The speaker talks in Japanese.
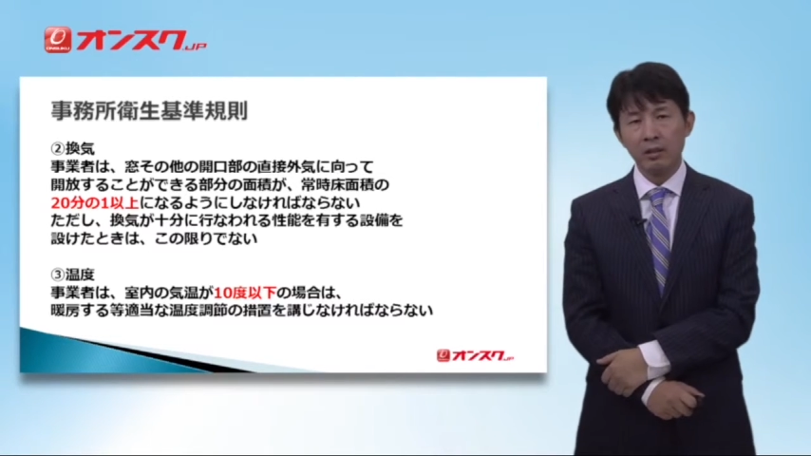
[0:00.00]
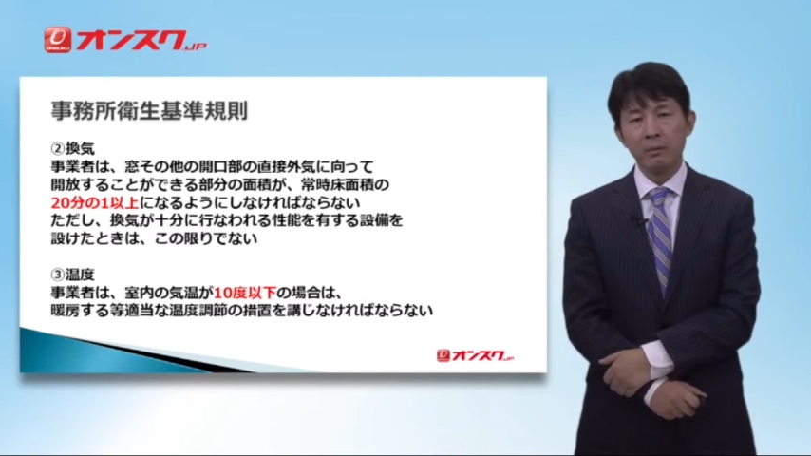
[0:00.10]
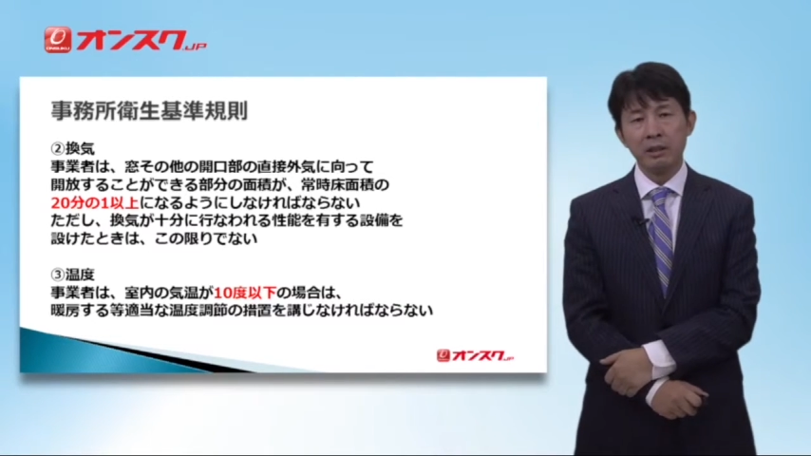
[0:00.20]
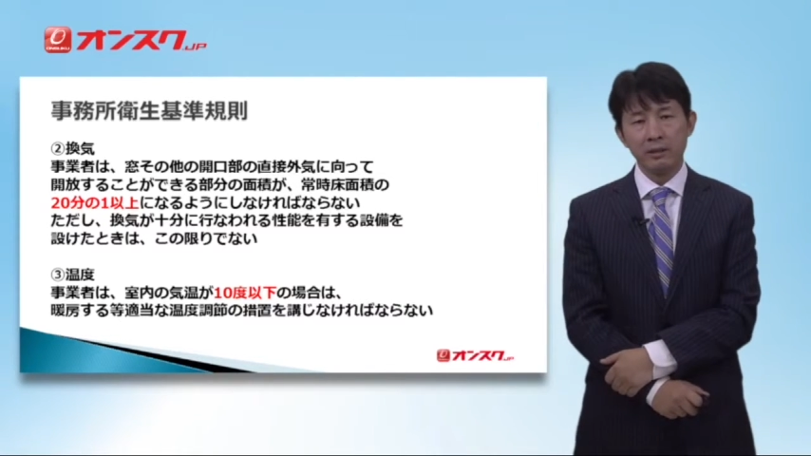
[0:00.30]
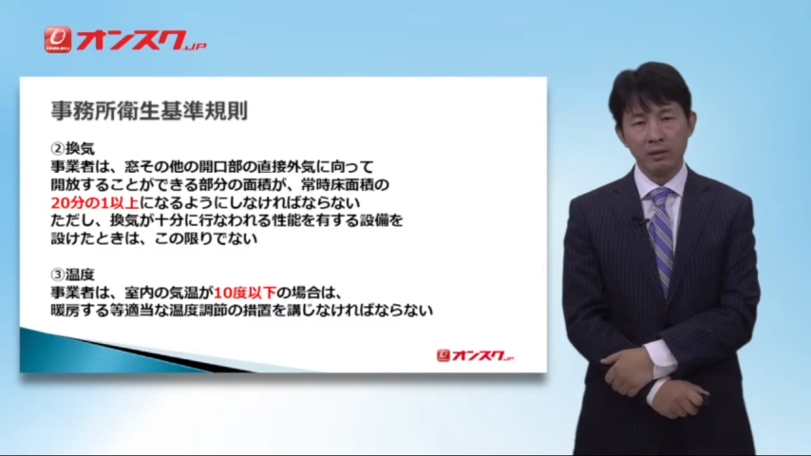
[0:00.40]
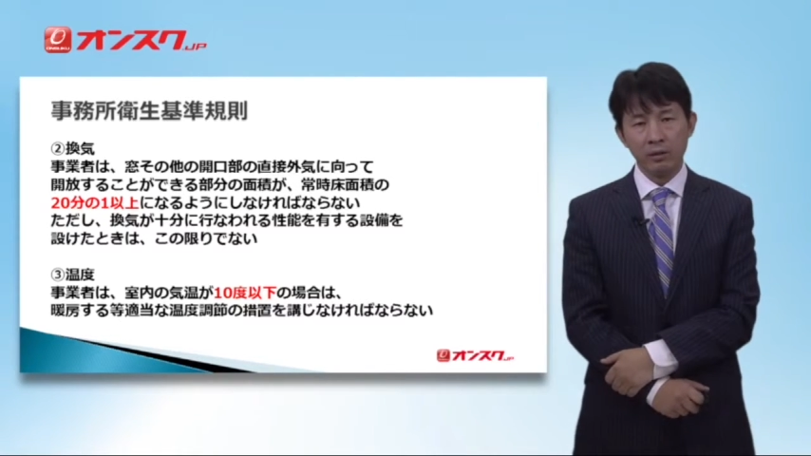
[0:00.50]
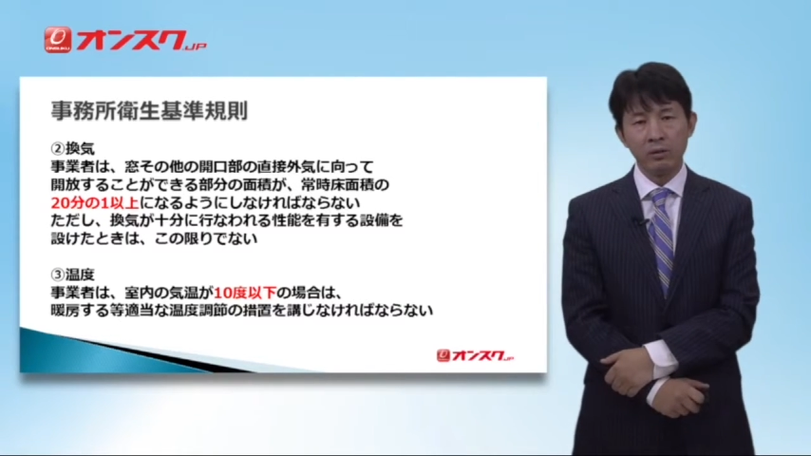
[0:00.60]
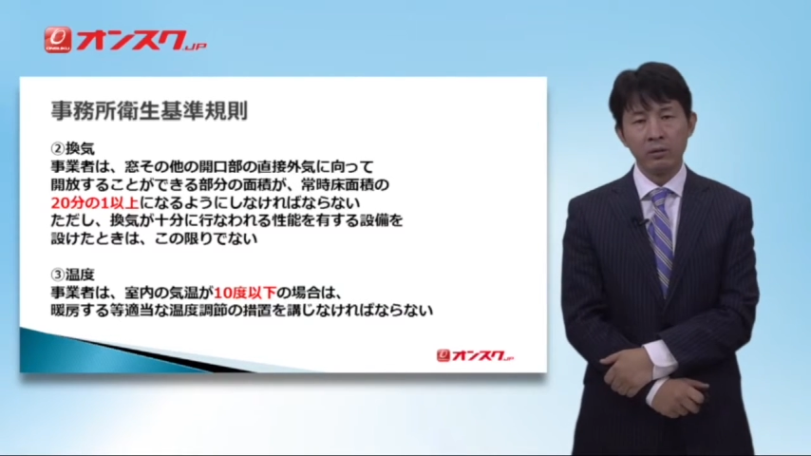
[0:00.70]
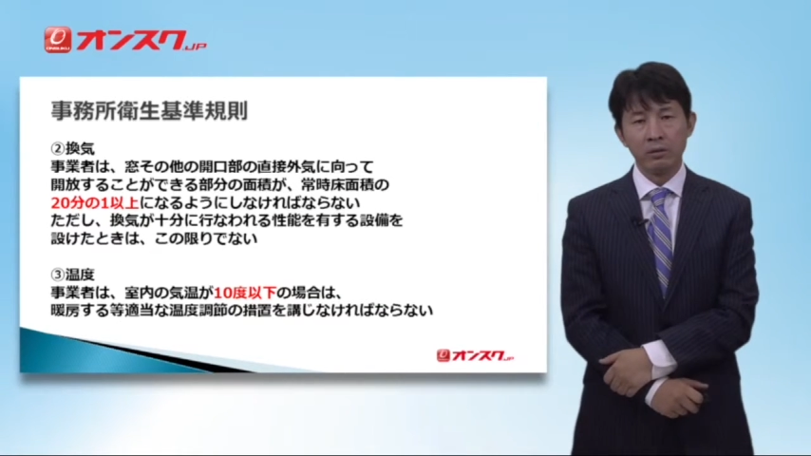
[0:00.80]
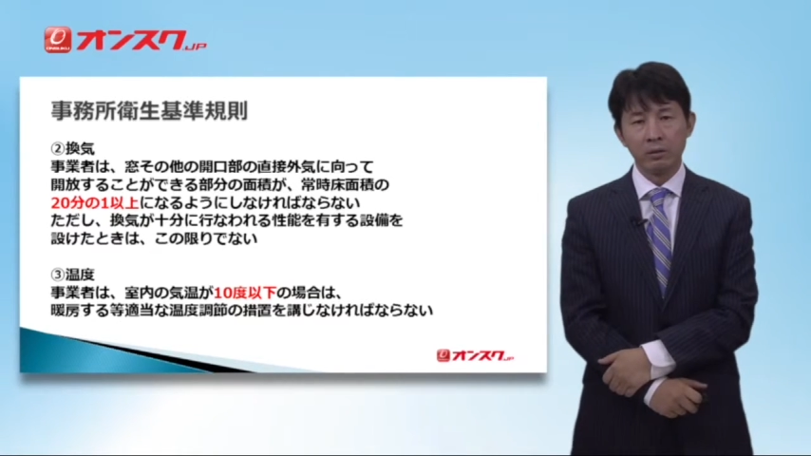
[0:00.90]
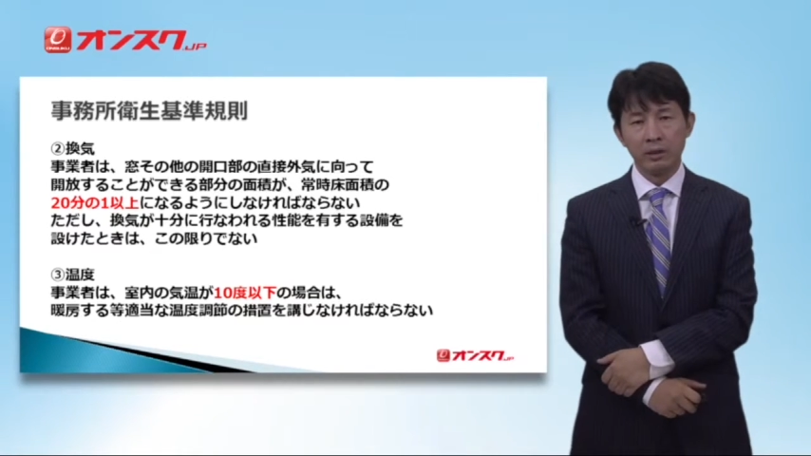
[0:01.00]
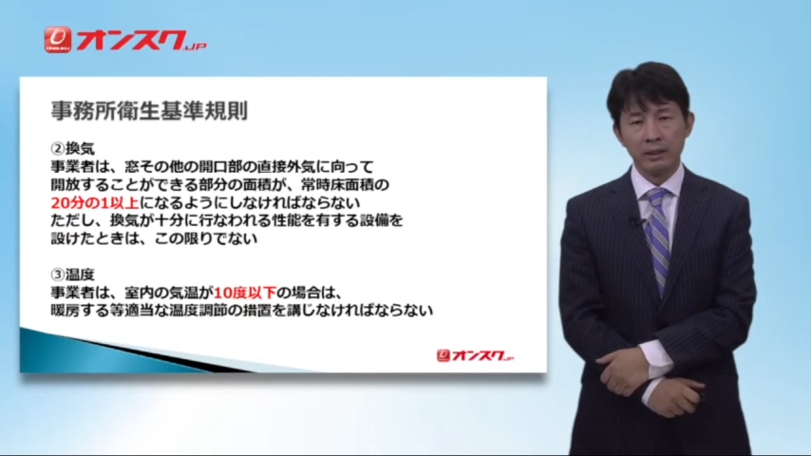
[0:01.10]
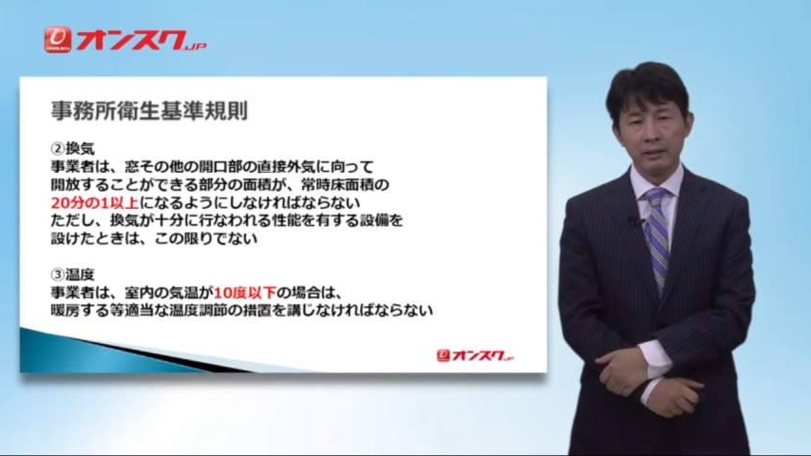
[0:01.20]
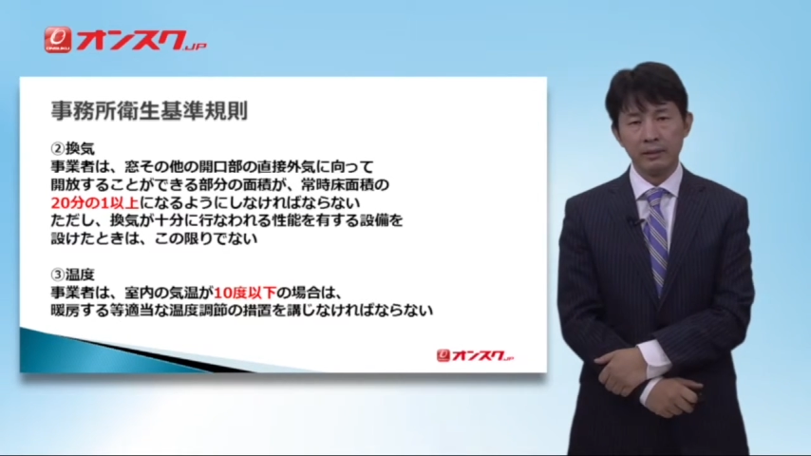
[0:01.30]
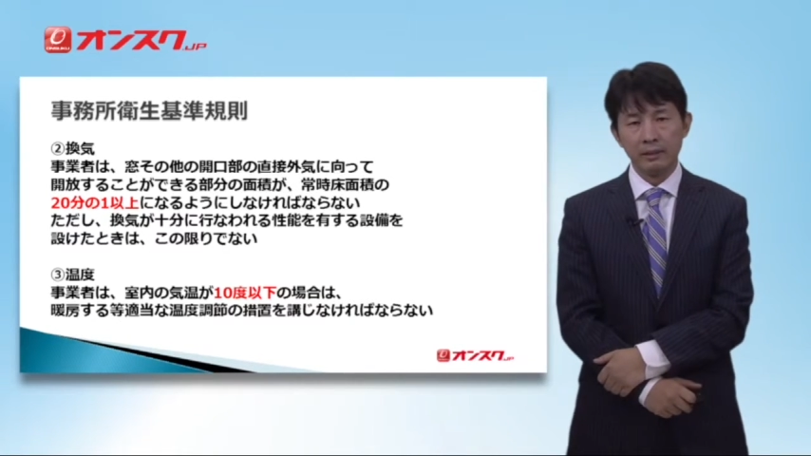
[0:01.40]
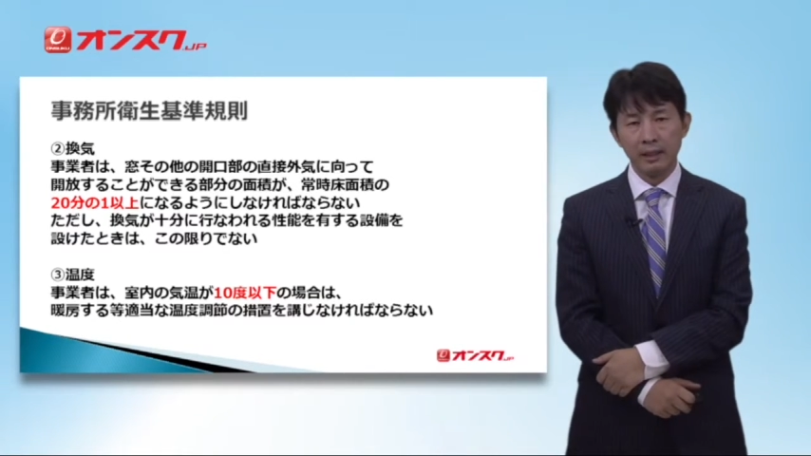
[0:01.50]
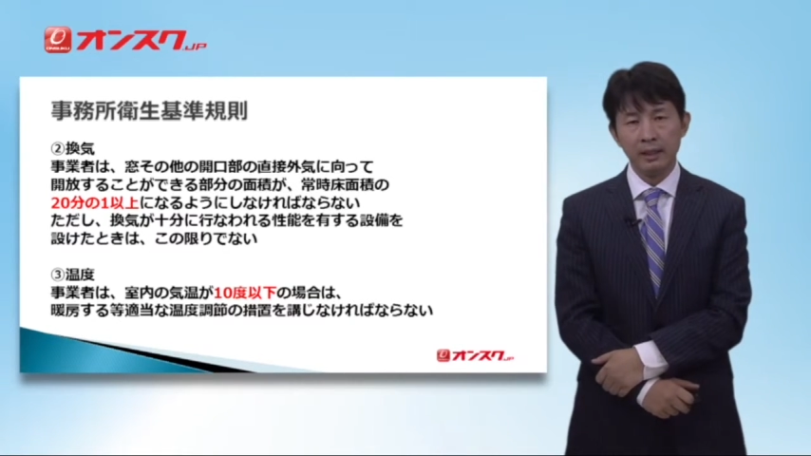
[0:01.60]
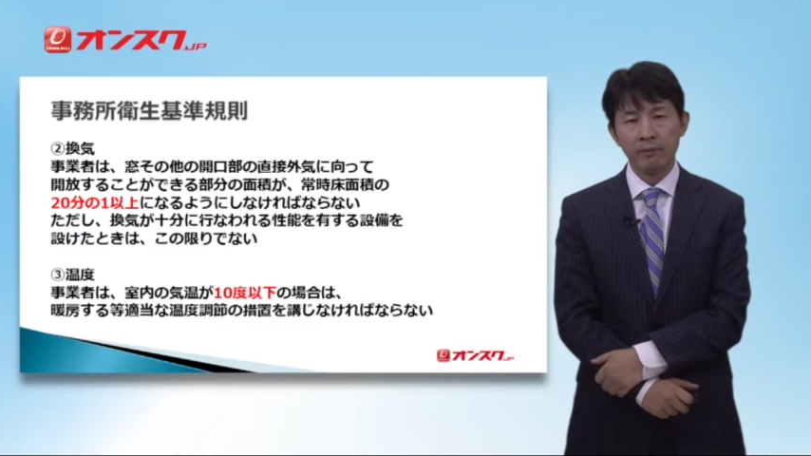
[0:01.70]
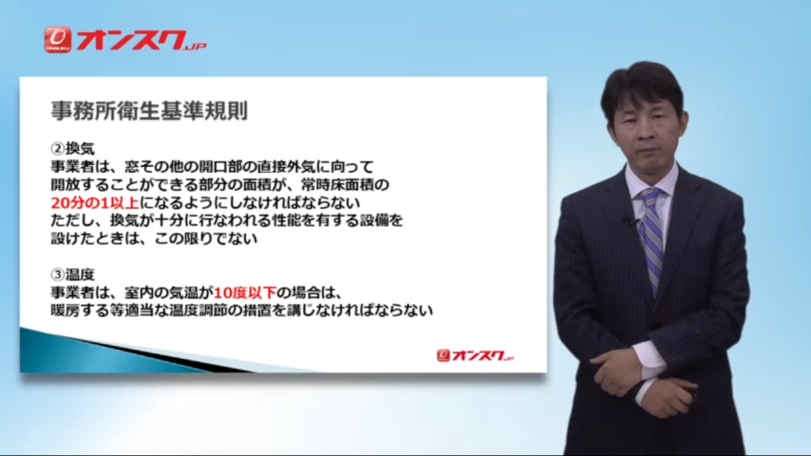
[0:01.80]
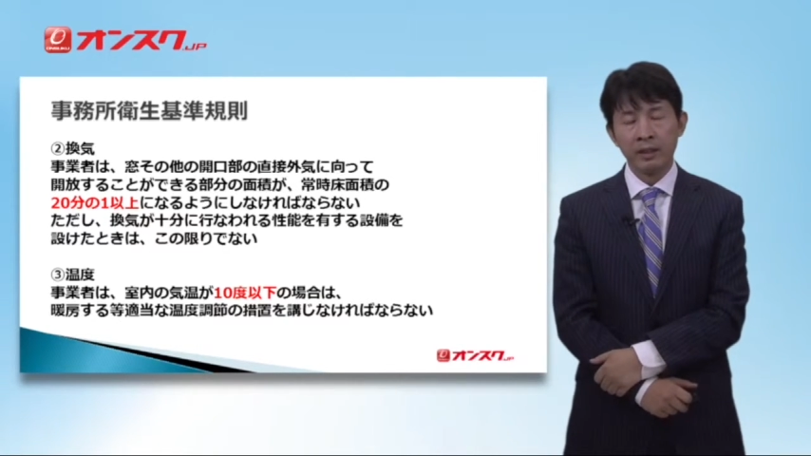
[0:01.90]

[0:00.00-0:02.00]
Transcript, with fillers: ダメですよということなんですが